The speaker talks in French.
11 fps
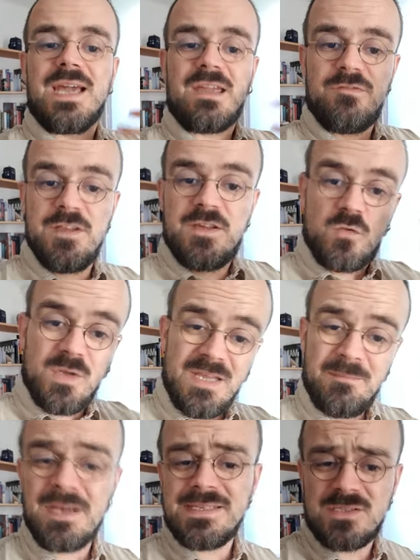réflexions et des
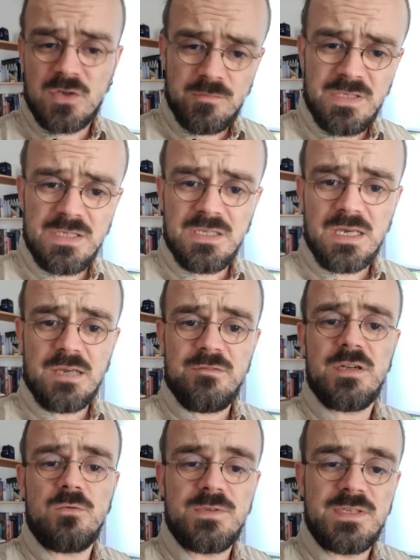brainstorming
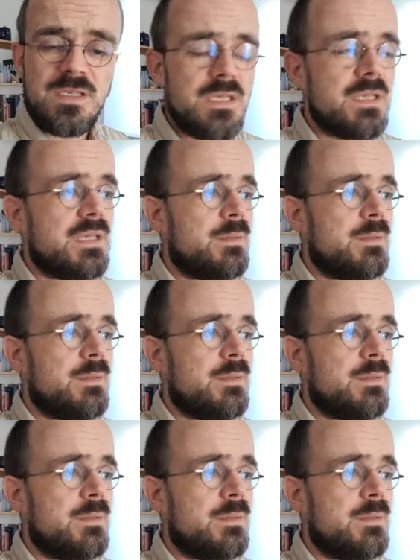avec l'outil,